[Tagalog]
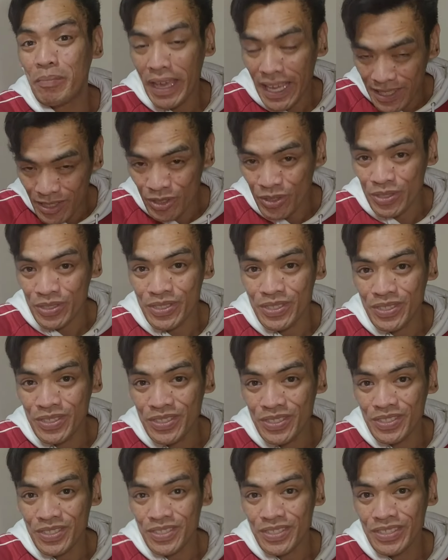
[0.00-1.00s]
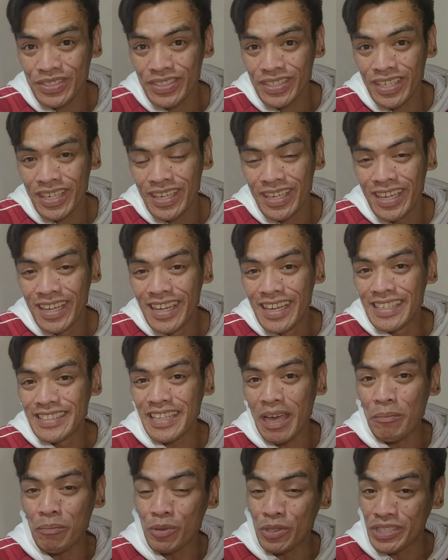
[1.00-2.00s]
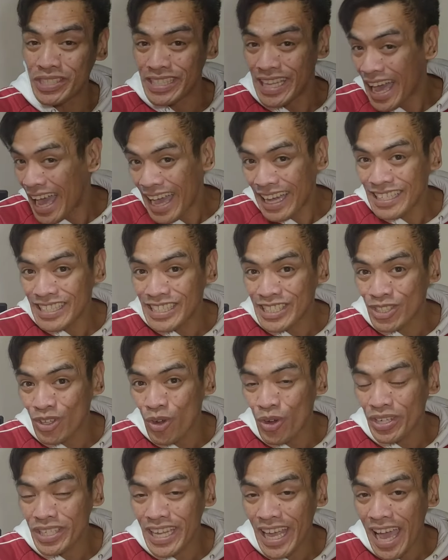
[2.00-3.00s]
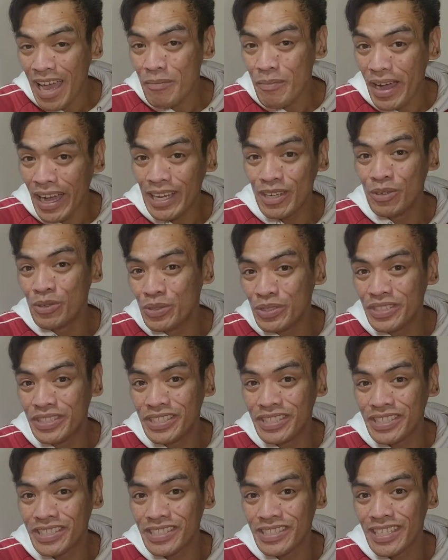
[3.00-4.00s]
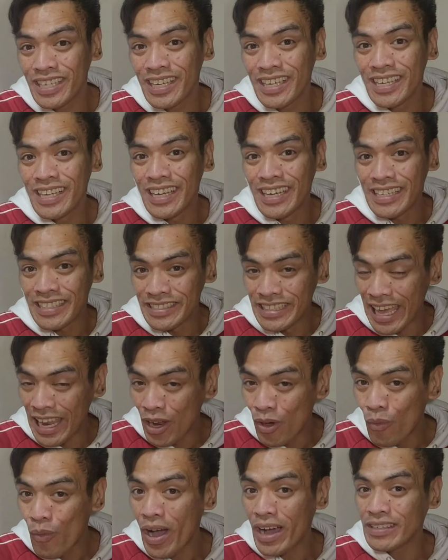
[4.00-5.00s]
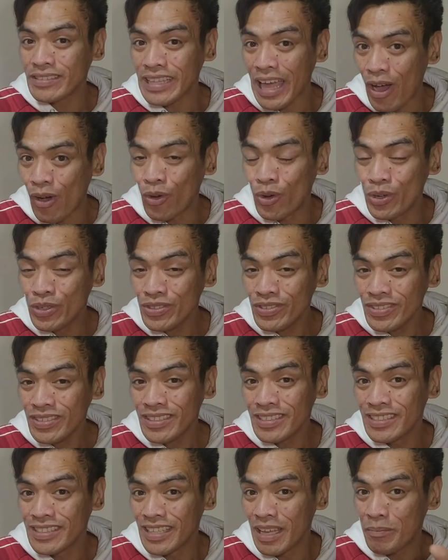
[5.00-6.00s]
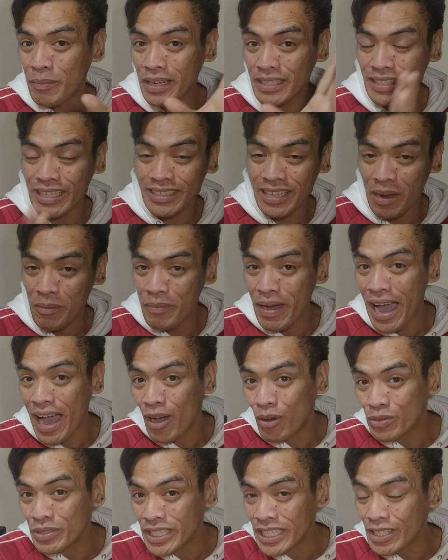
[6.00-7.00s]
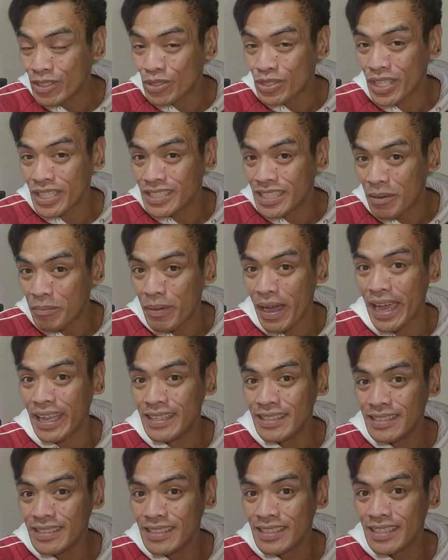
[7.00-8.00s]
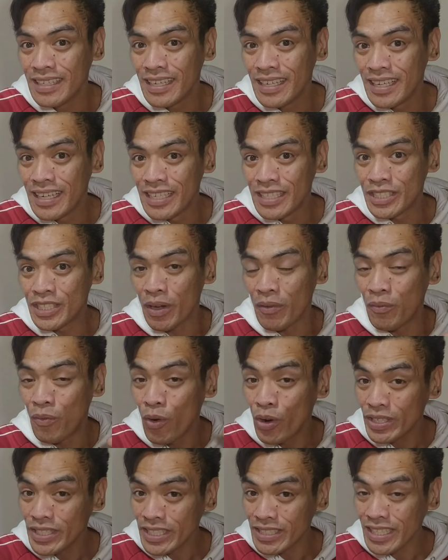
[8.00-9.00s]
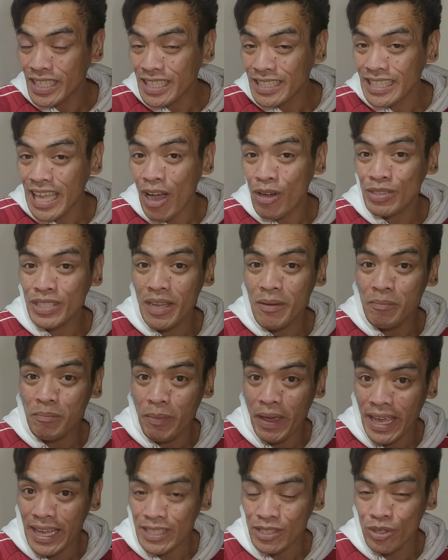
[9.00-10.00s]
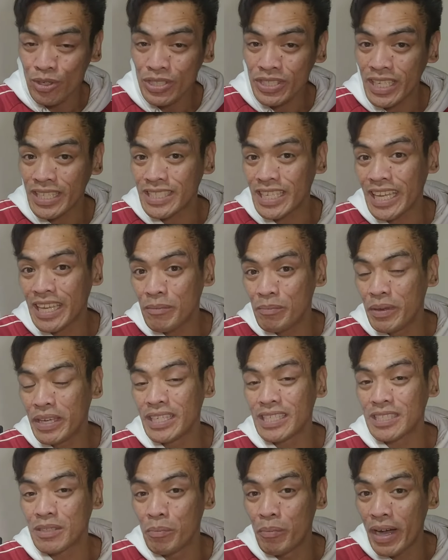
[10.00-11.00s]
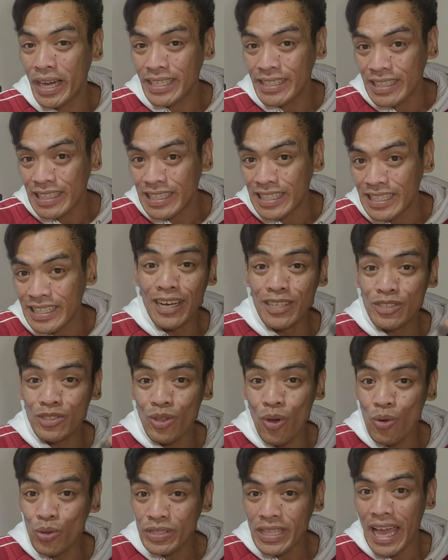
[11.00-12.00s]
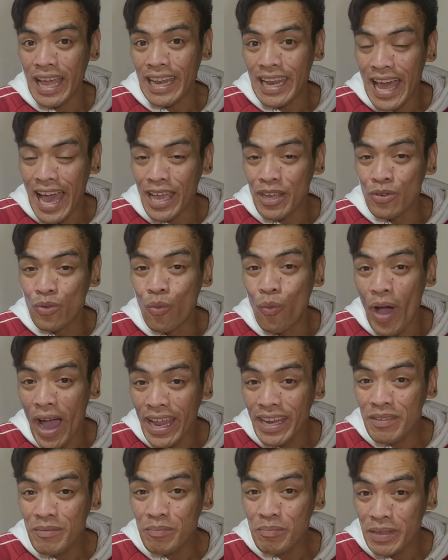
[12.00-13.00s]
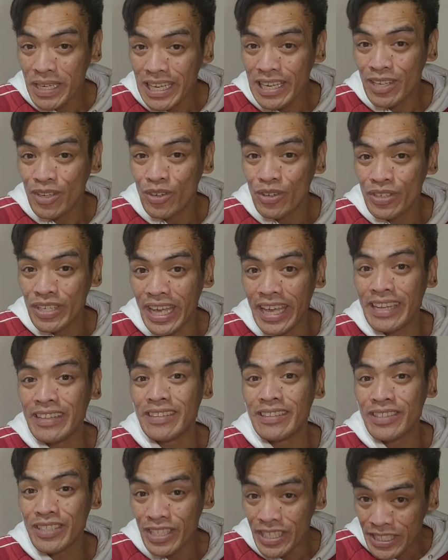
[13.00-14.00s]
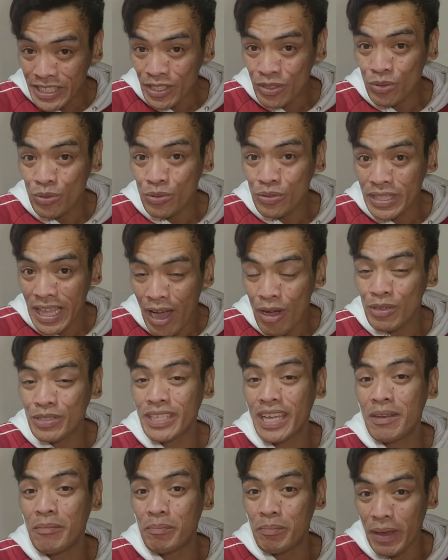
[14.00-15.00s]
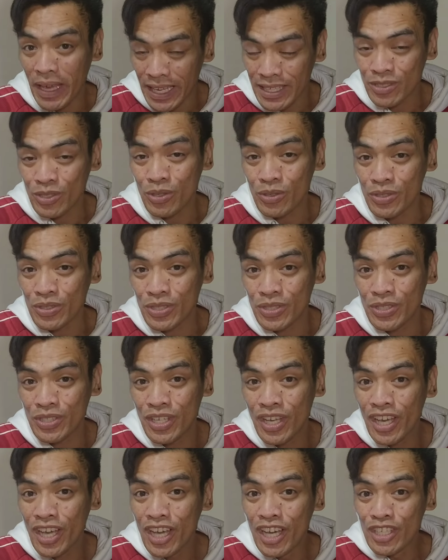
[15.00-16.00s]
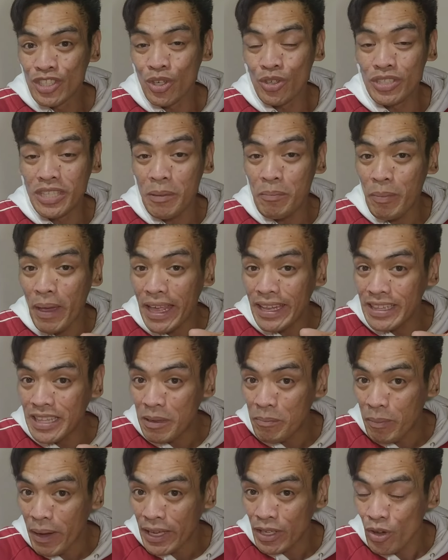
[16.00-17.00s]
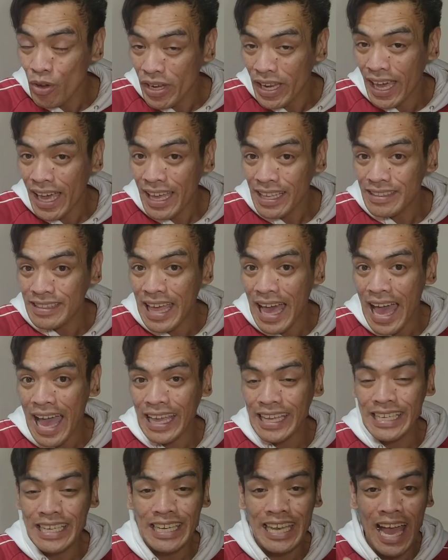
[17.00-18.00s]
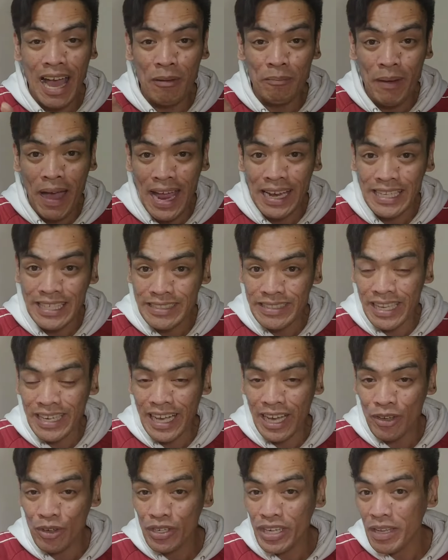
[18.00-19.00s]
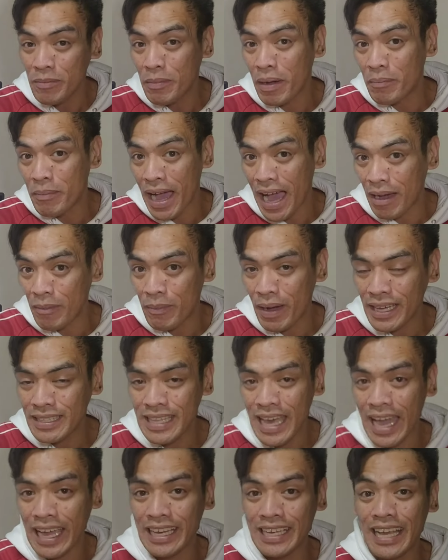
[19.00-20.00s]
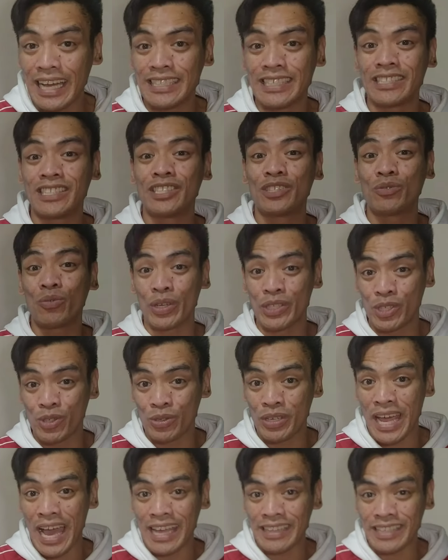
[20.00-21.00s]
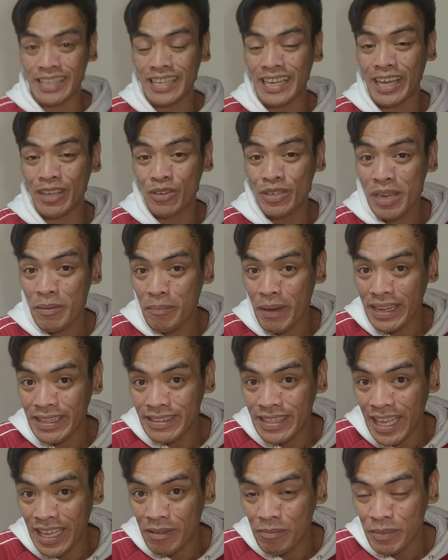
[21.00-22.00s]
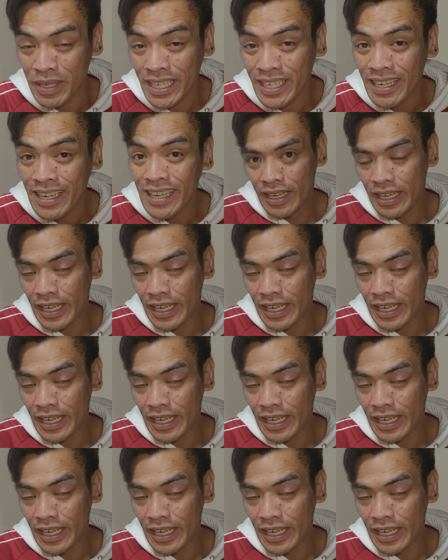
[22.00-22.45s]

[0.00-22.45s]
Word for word: pesos. Tapos na ang storya mga Ludes. Dalawang taon na pagtatrabaho dito sa Japan, sa 43,000 pesos na savings monthly, ang total ay 1,032,000 pesos. So depende pa yun ha, dahil ang palitan ngayon ay mababa dahil nga sa sitwasyon natin ngayon na pandemic,